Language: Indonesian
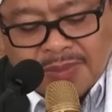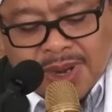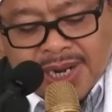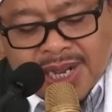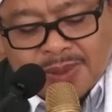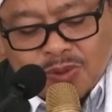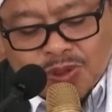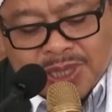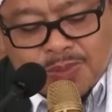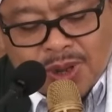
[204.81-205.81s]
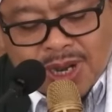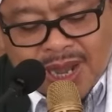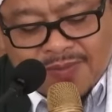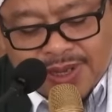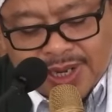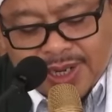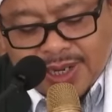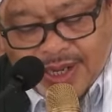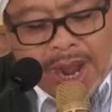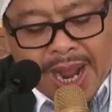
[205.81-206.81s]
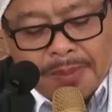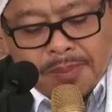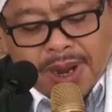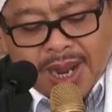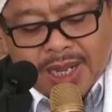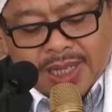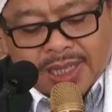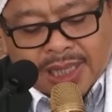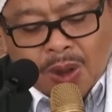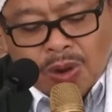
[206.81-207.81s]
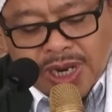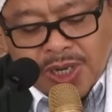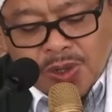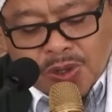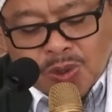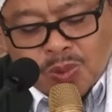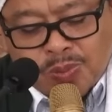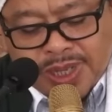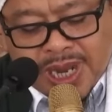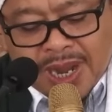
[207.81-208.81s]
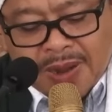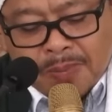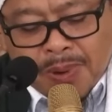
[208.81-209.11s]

bainal muslim wal kafir wa amma tauhidur rububiyah